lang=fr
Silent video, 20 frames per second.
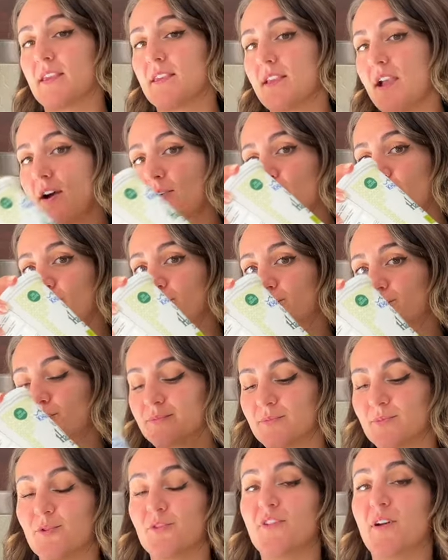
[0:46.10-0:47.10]
yaourt,
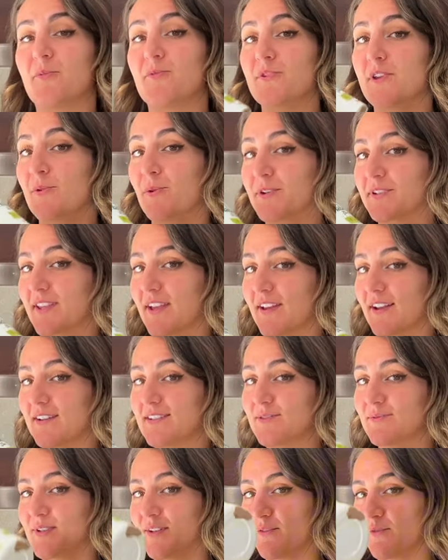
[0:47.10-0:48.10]
le fameux yaourt halal, si
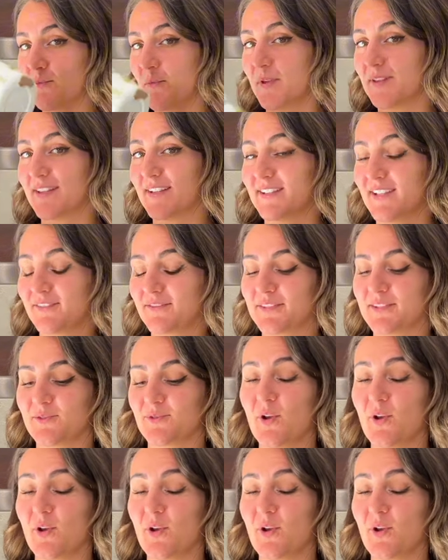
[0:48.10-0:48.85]
vous avez vu ma dernière vidéo,